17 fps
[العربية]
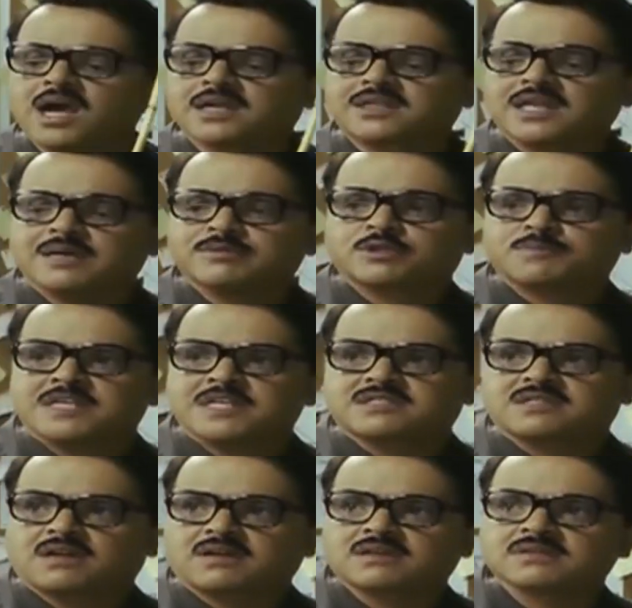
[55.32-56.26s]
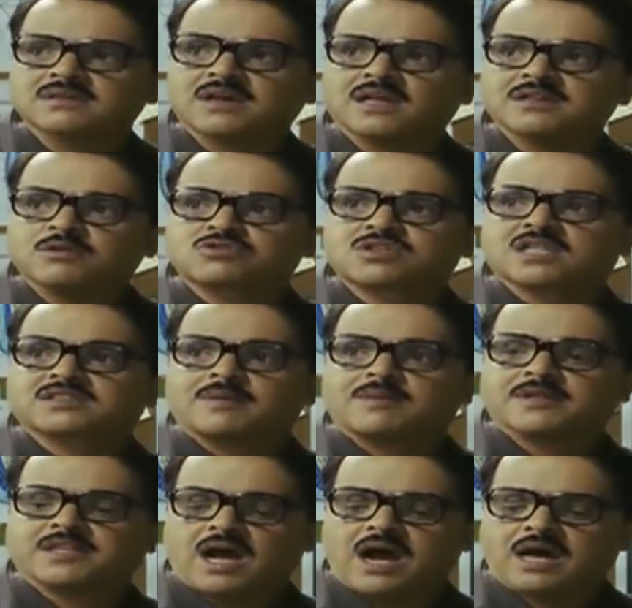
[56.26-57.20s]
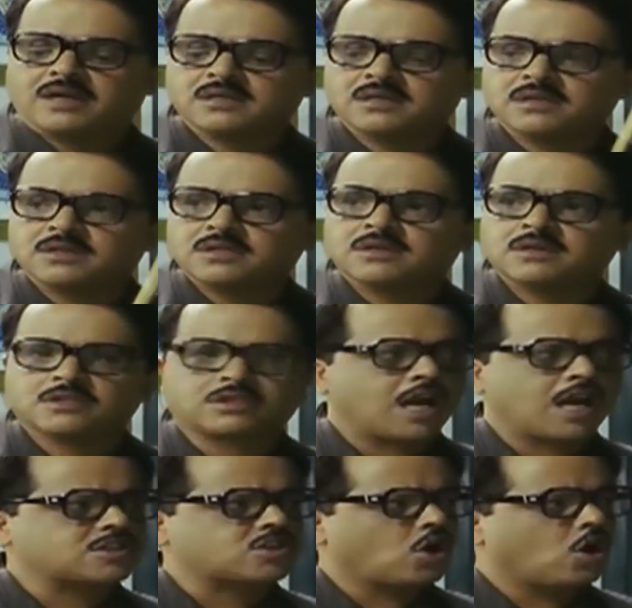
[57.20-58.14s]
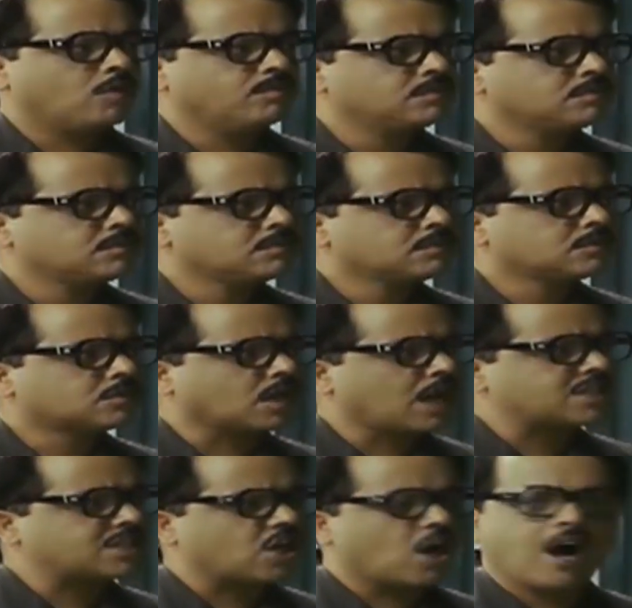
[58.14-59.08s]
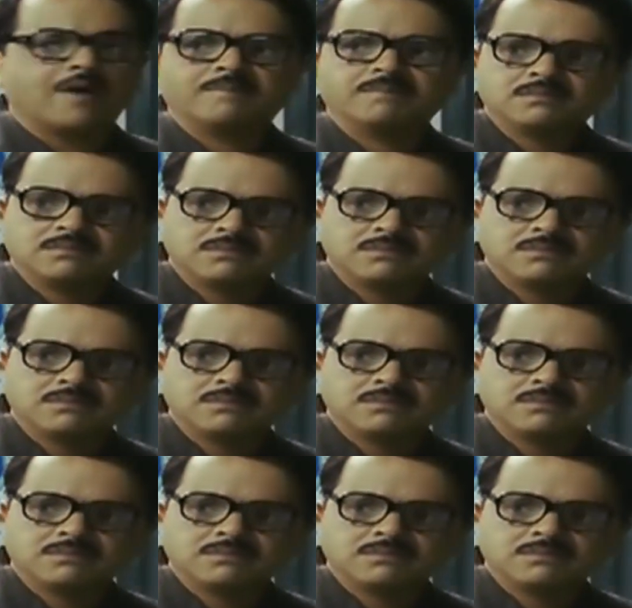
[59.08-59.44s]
يا اخي انا مش مستر انا استاذ رمضان ترزعهم ترزعهم